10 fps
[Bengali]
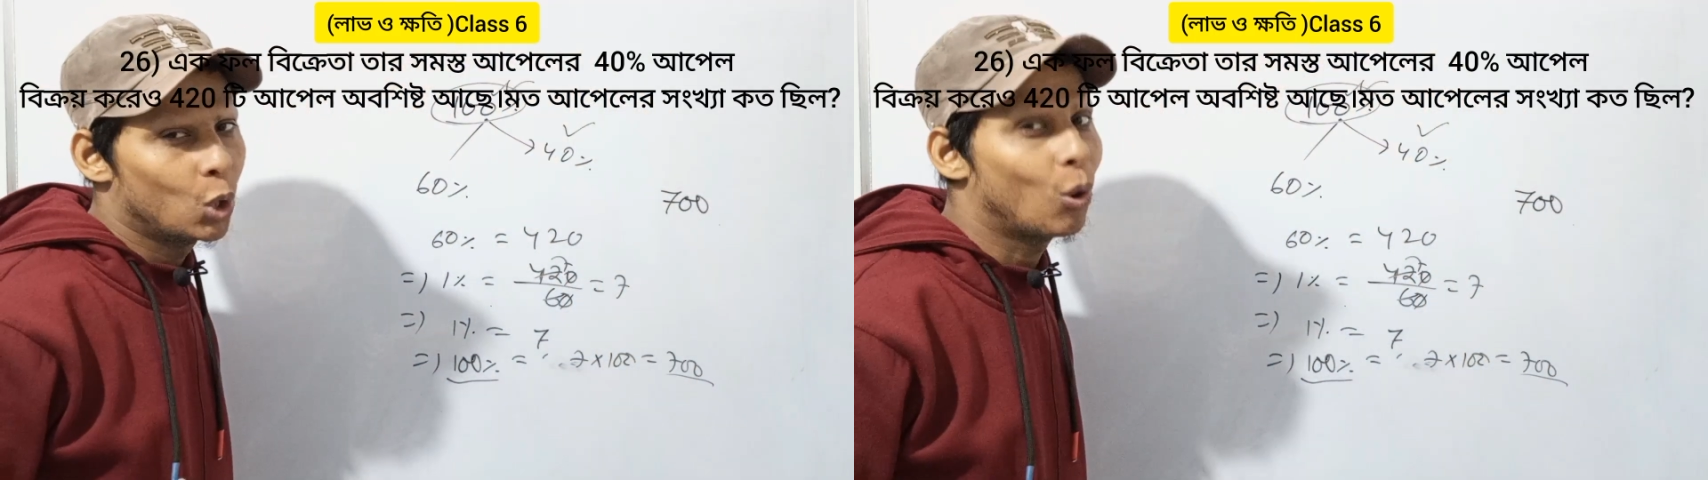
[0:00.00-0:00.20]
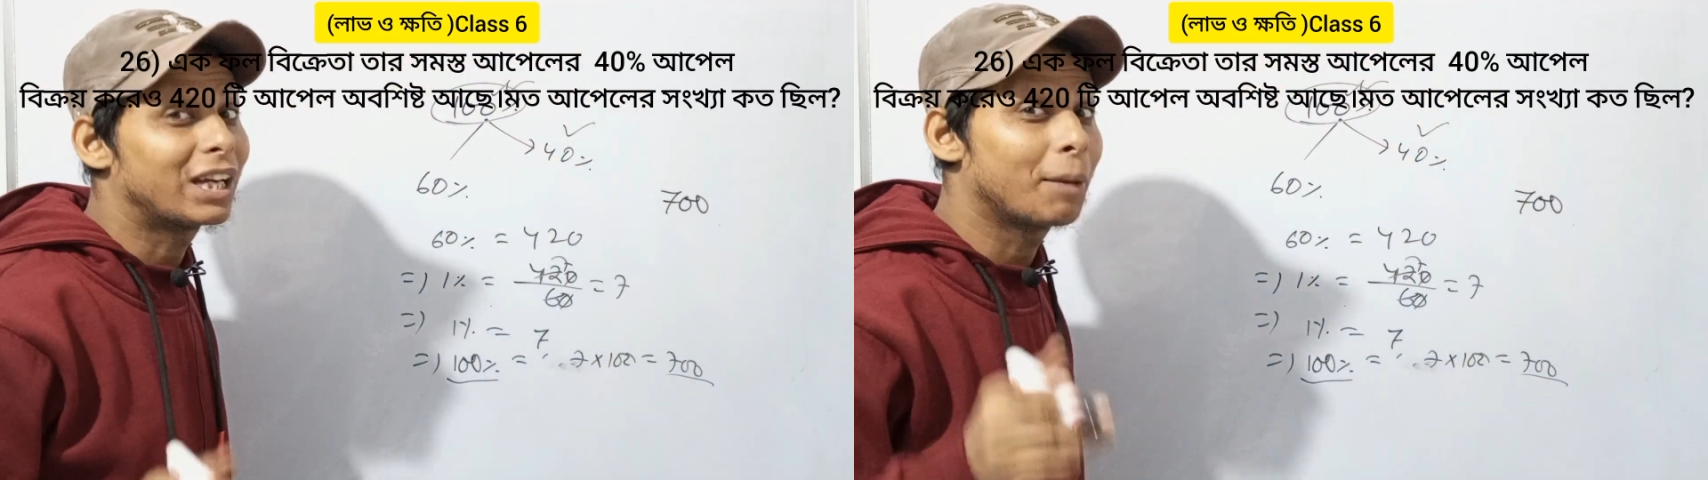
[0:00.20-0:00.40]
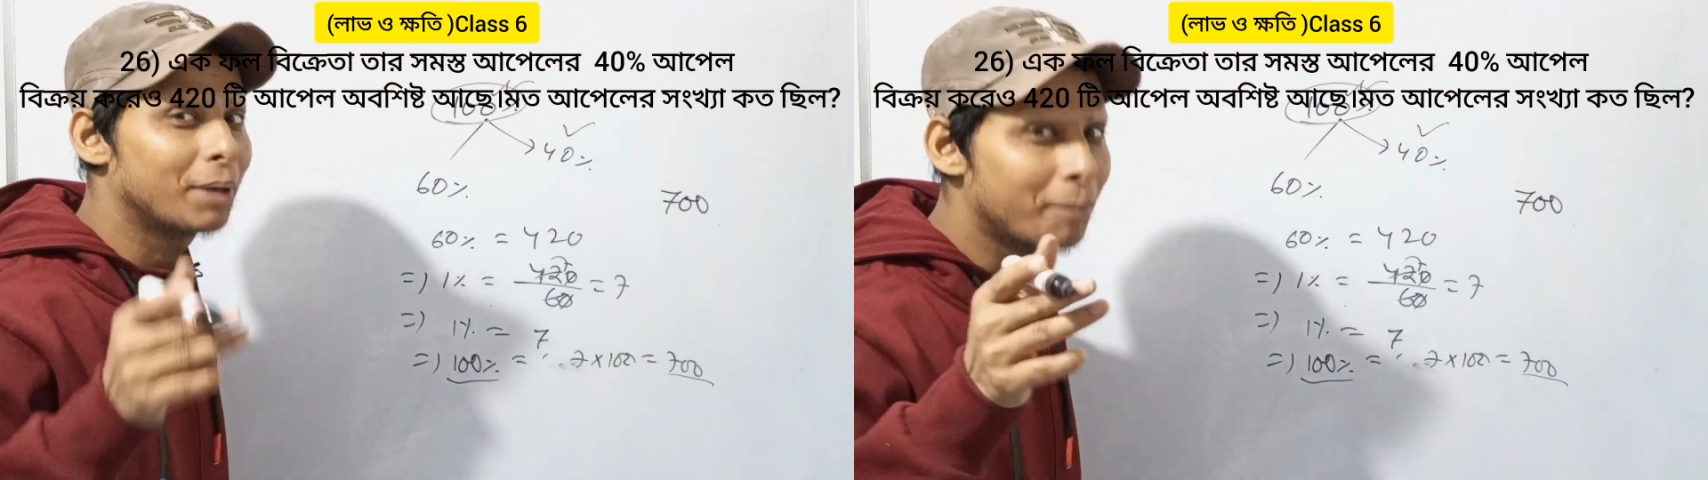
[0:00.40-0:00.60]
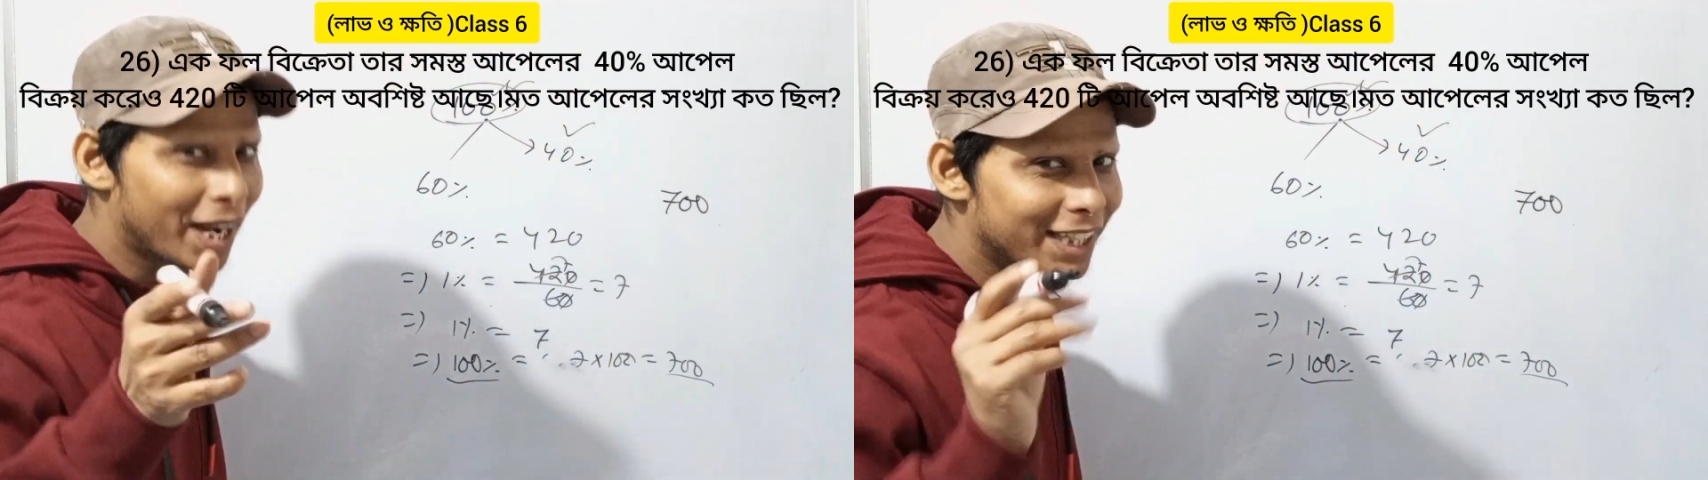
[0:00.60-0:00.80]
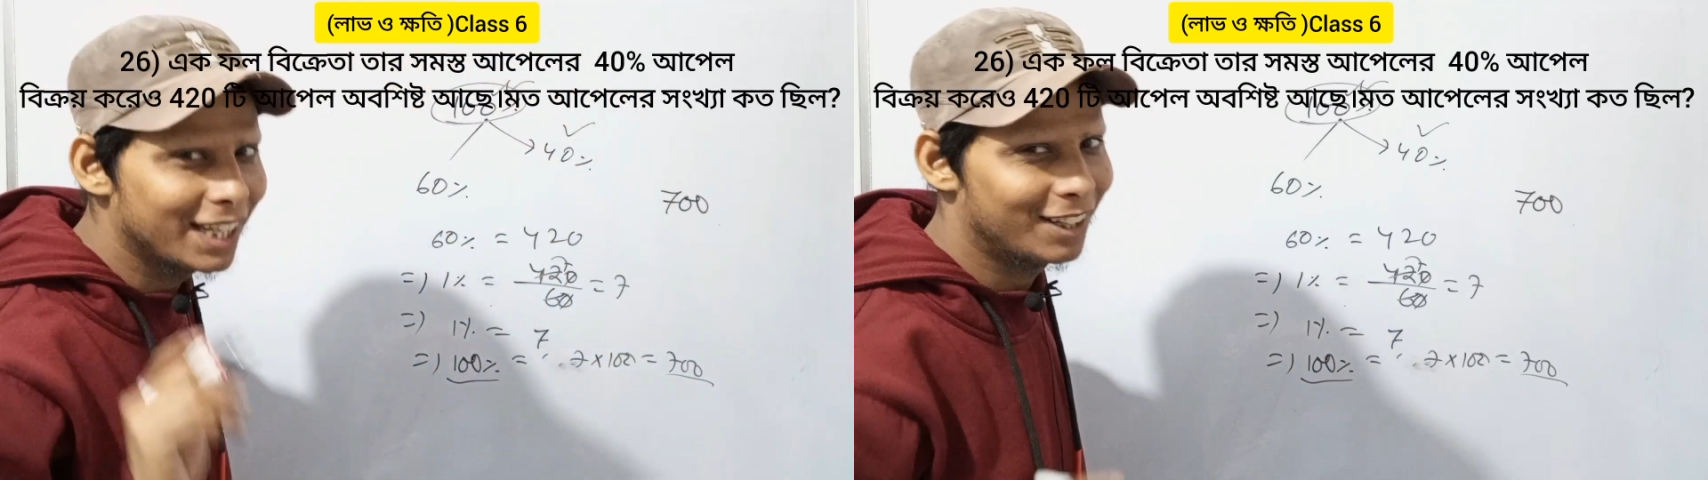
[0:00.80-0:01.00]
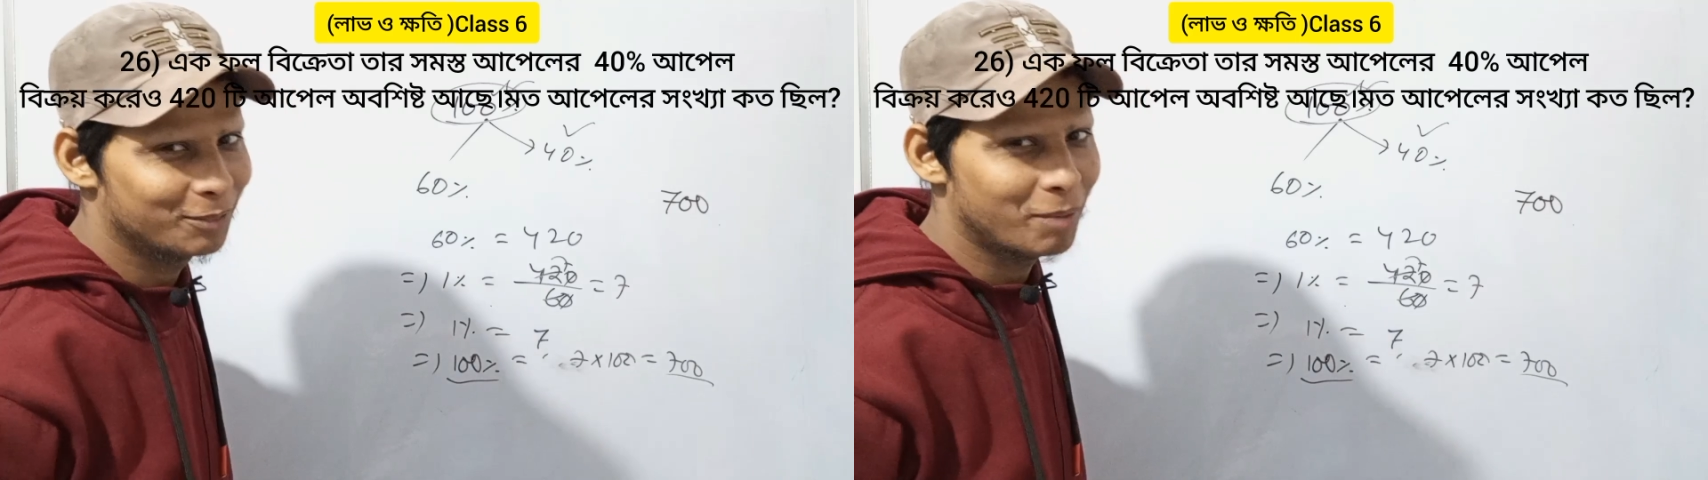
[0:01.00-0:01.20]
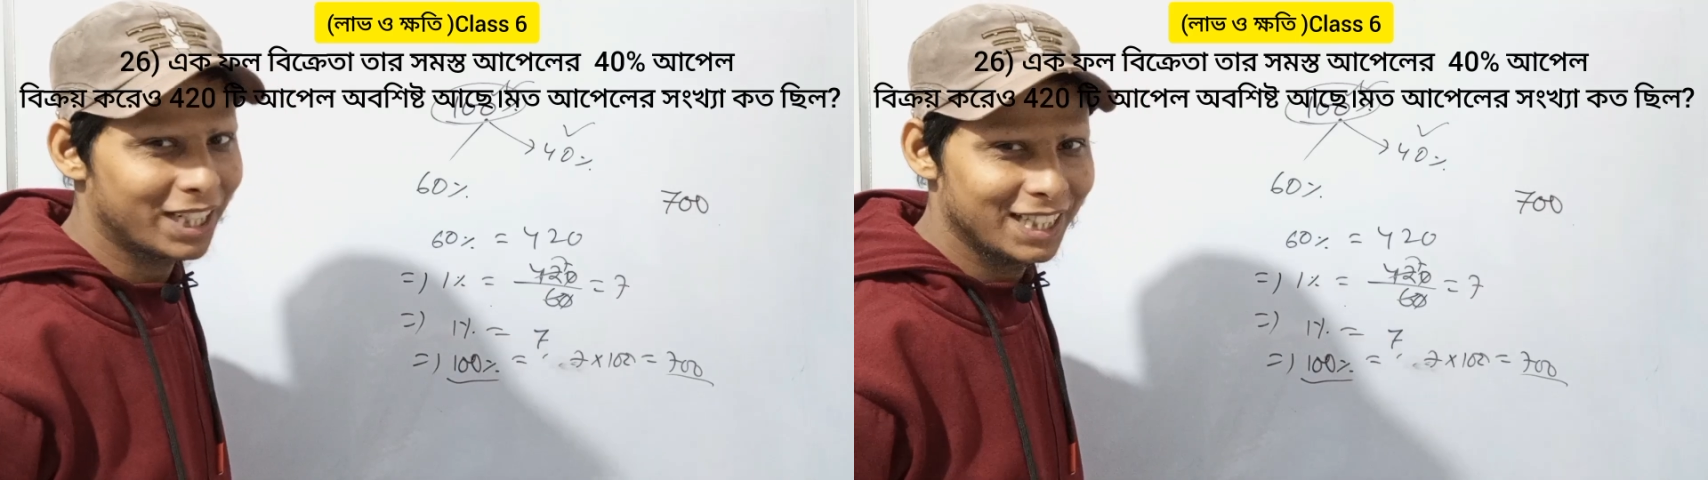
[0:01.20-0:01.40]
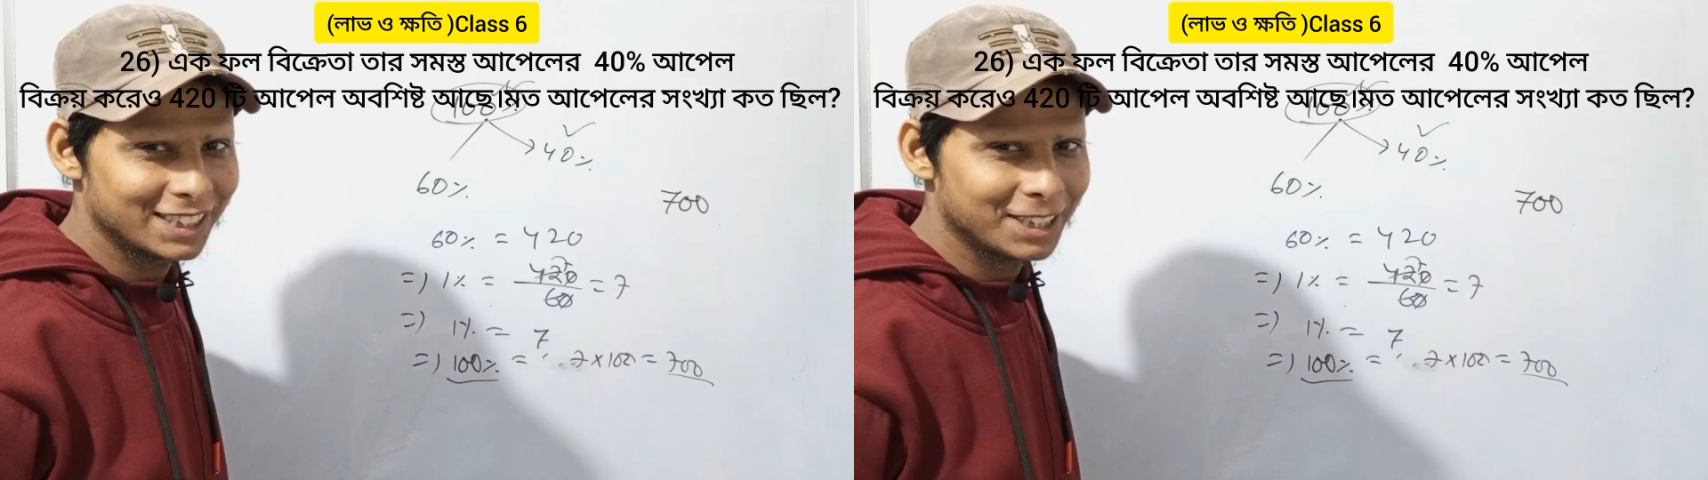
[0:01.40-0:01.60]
কটা আপেল বাকি আল বাকি